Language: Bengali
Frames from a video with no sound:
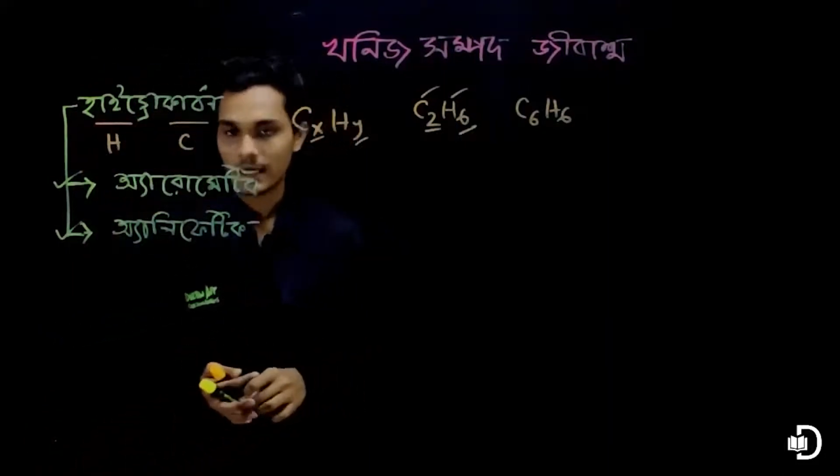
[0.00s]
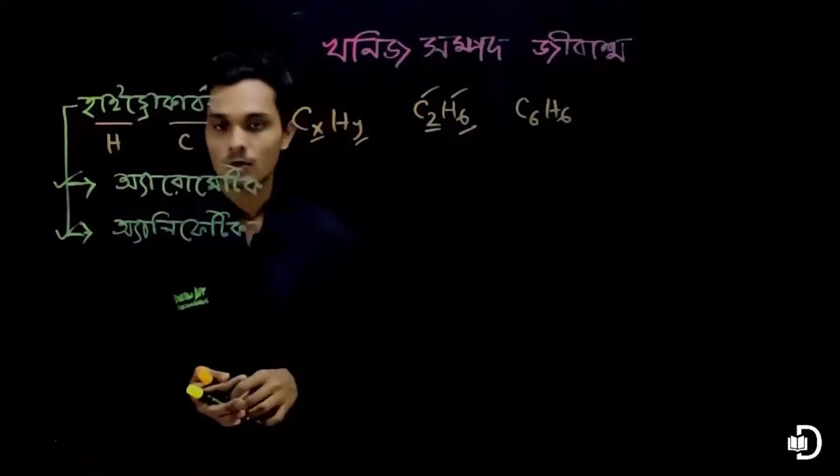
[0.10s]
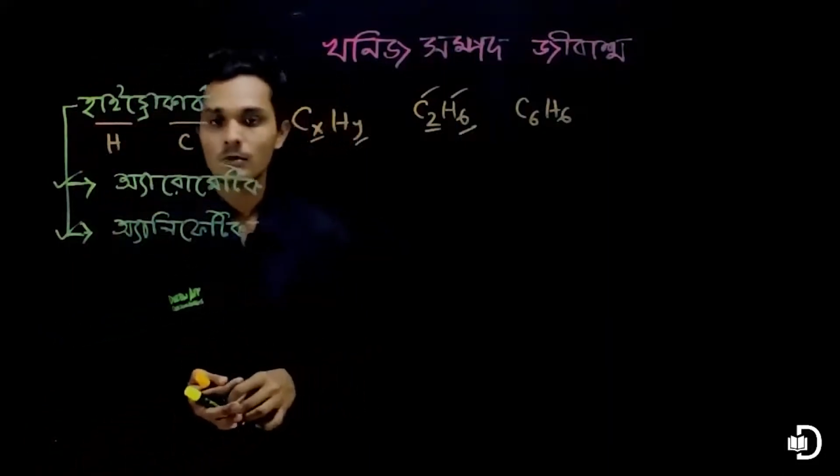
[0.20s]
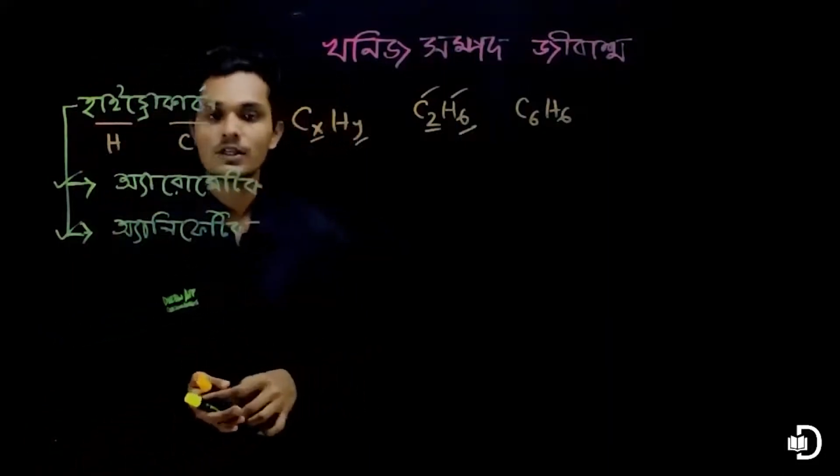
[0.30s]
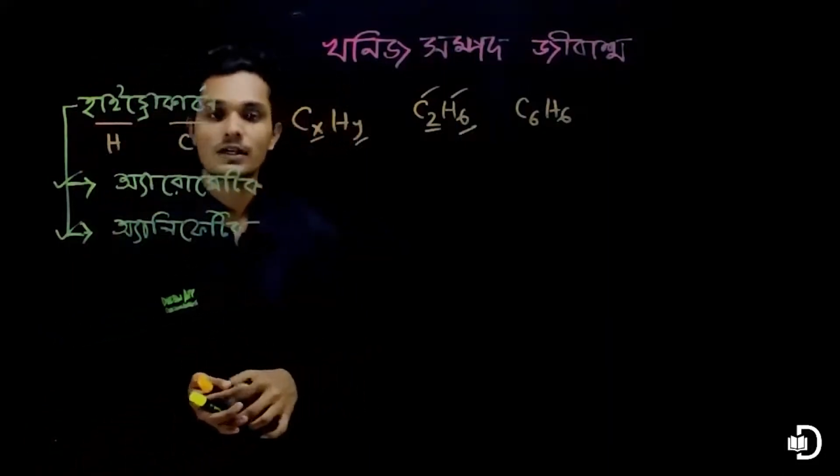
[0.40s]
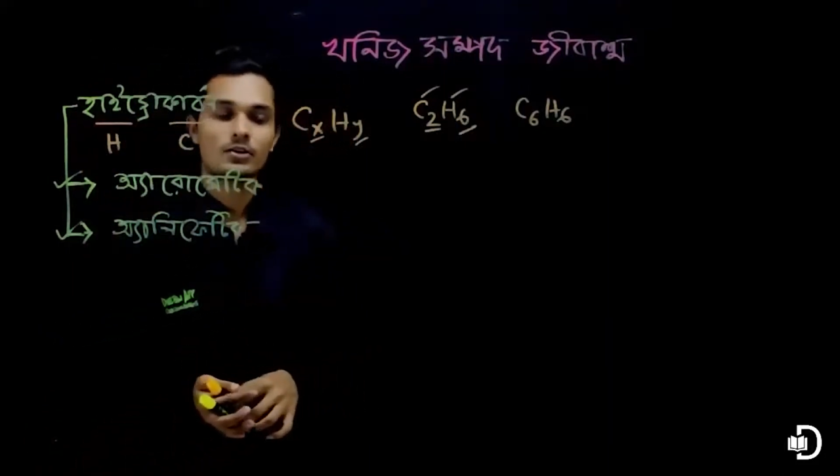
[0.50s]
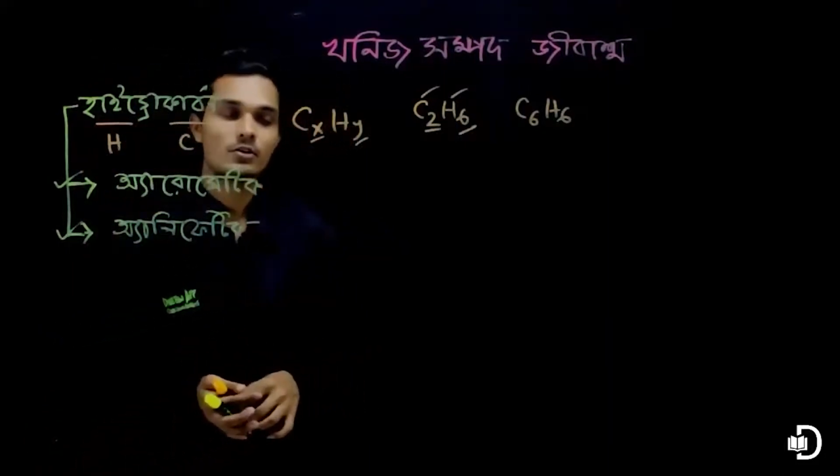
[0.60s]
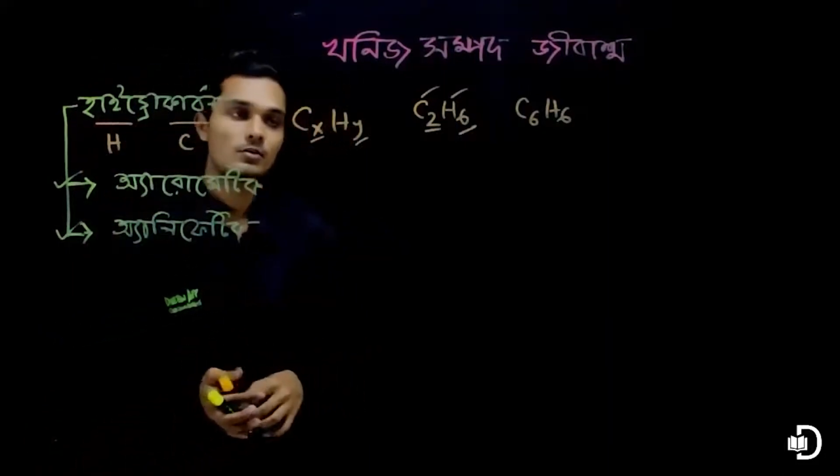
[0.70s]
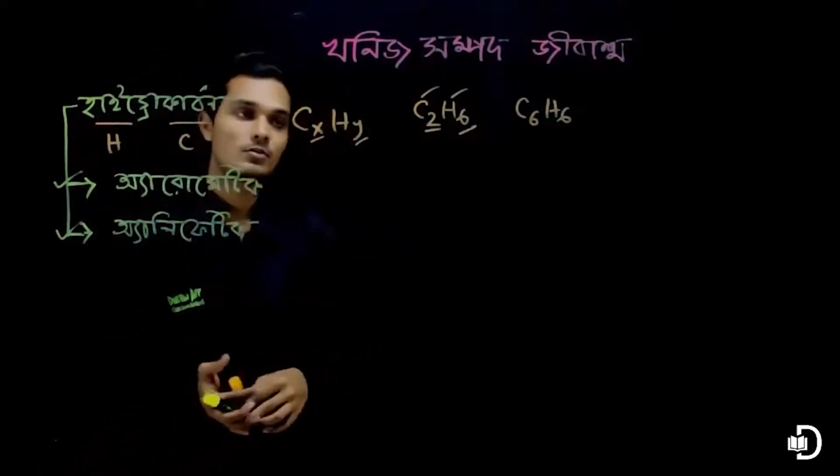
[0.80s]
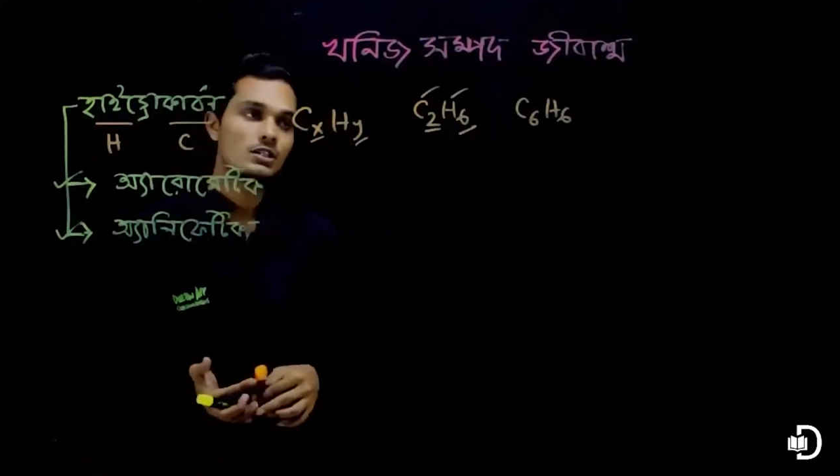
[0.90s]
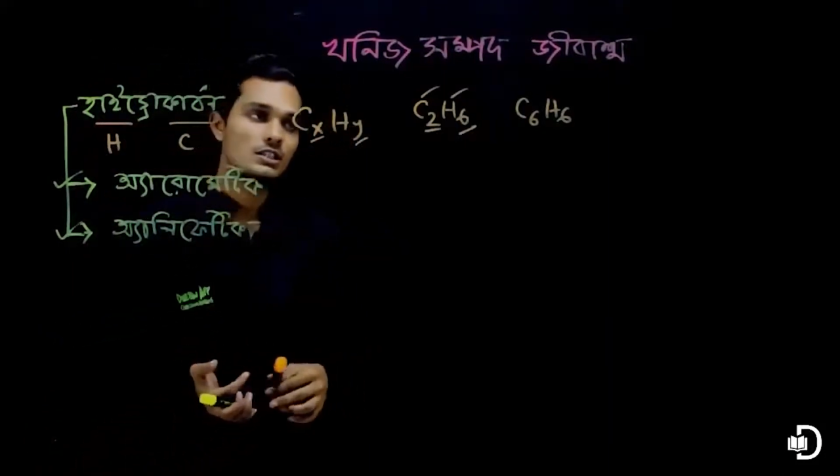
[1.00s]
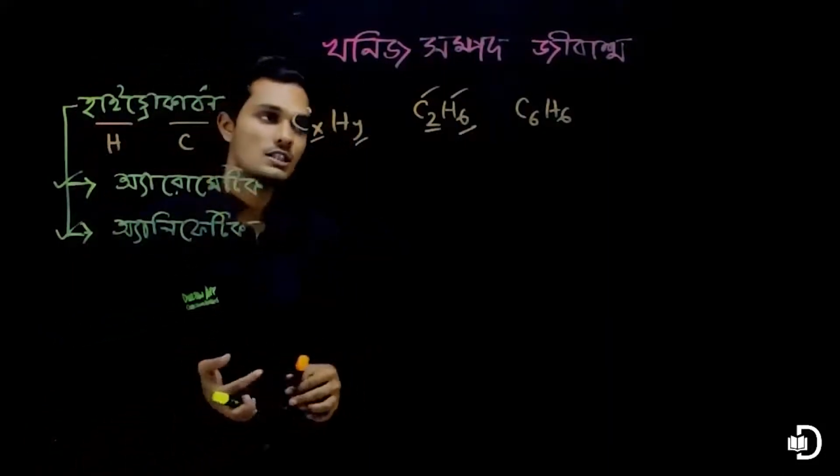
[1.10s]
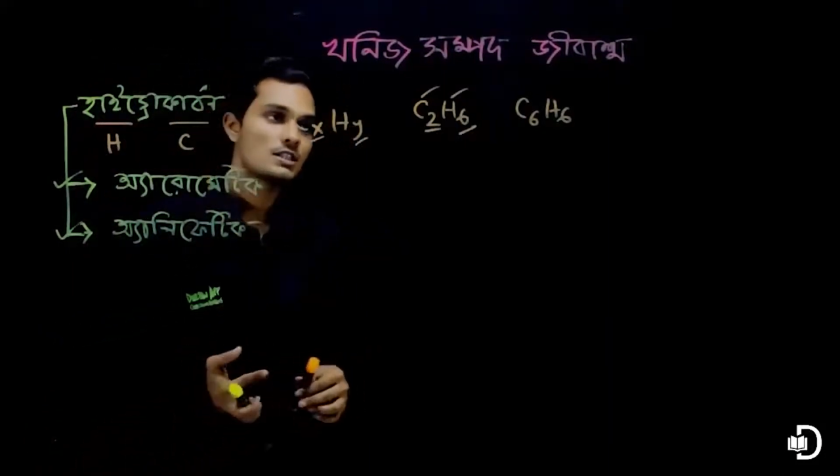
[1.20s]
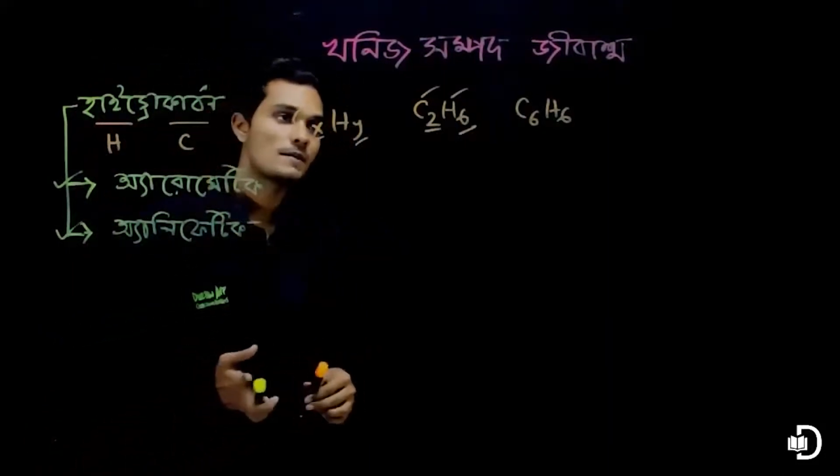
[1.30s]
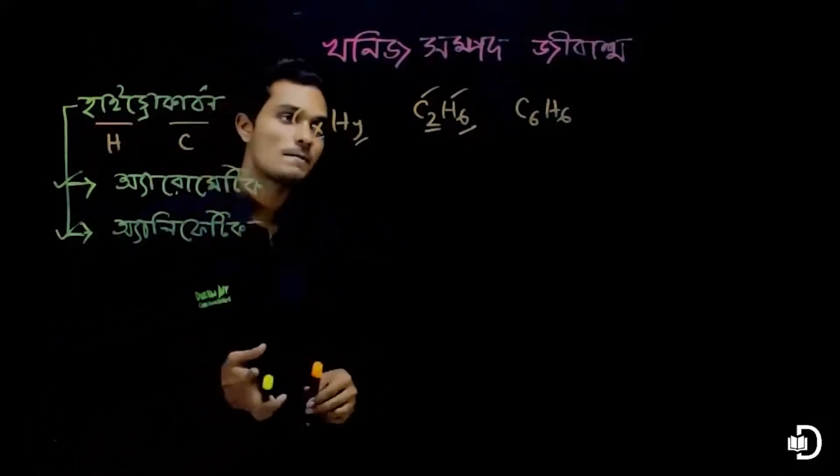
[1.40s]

অ্যারোমেটিক হাইড্রোকার্বন কী জিনিস